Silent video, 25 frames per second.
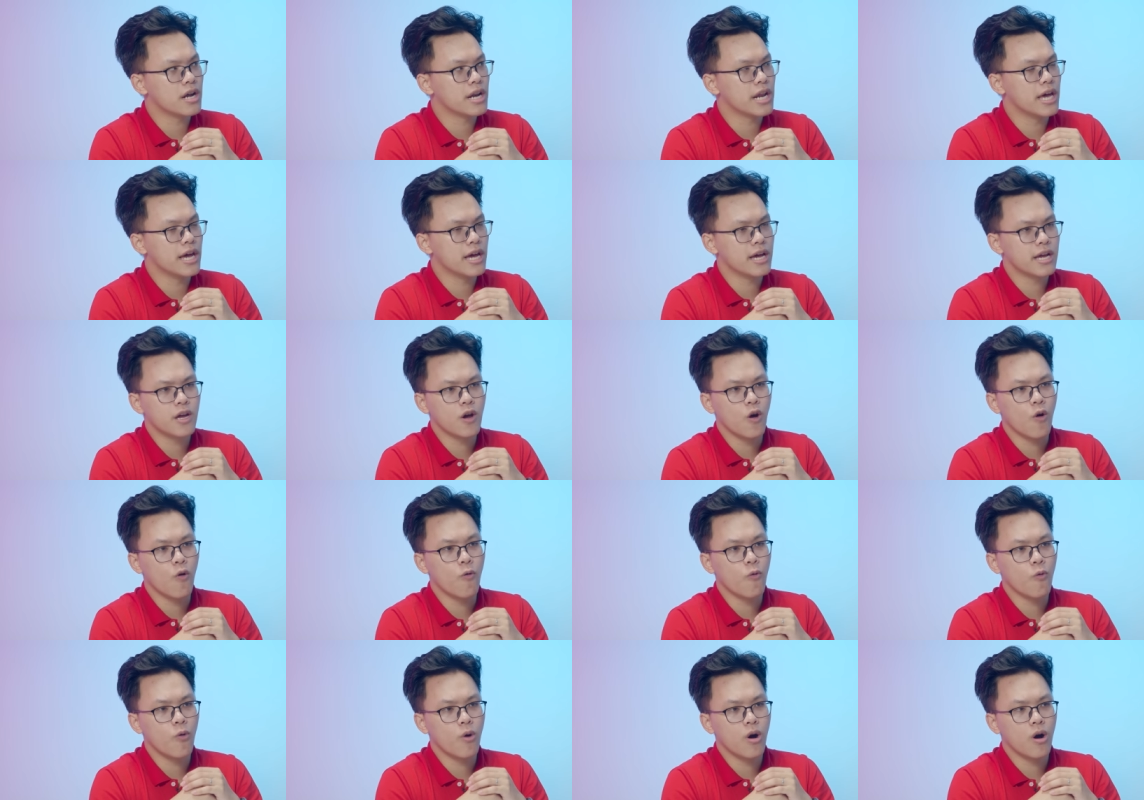để
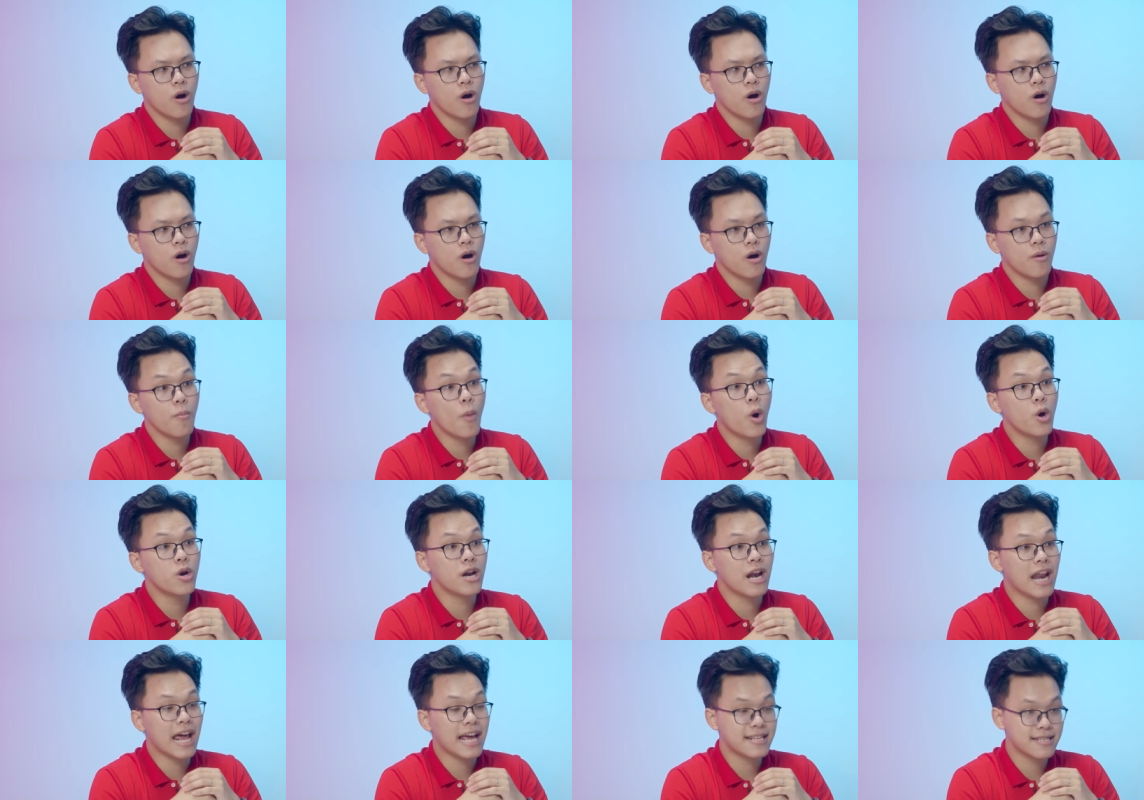kiểu uh,
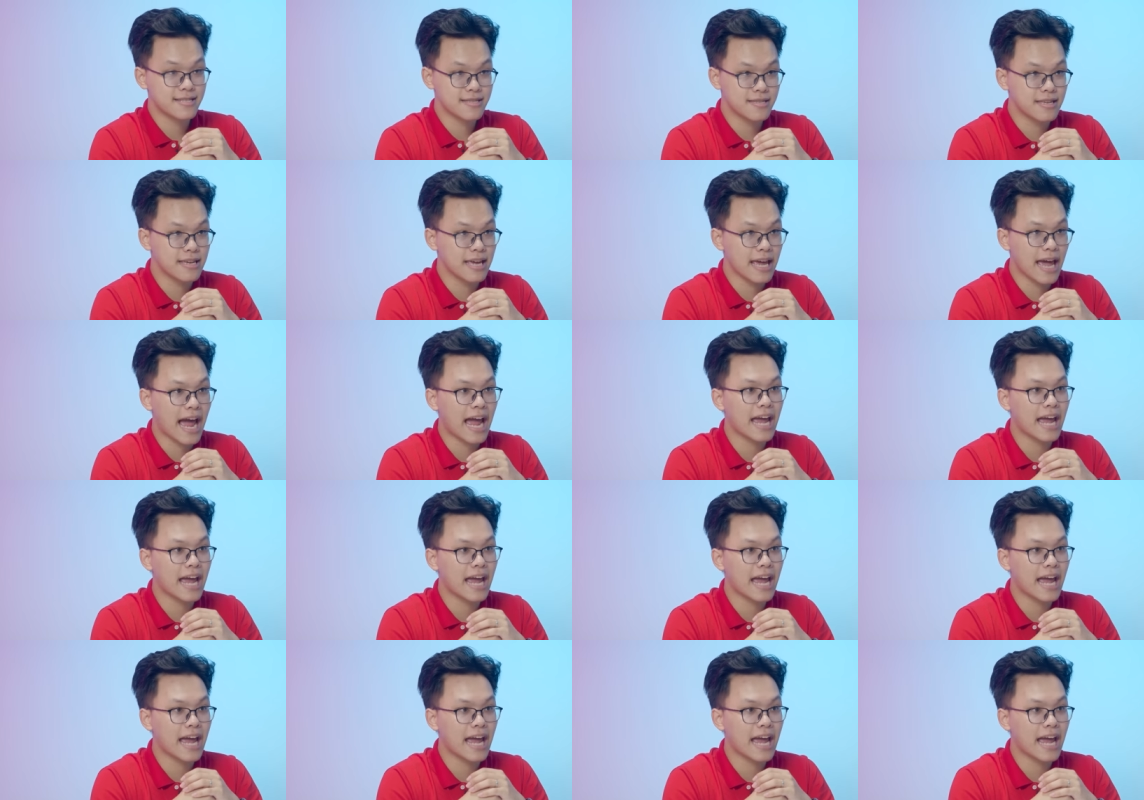borderless thì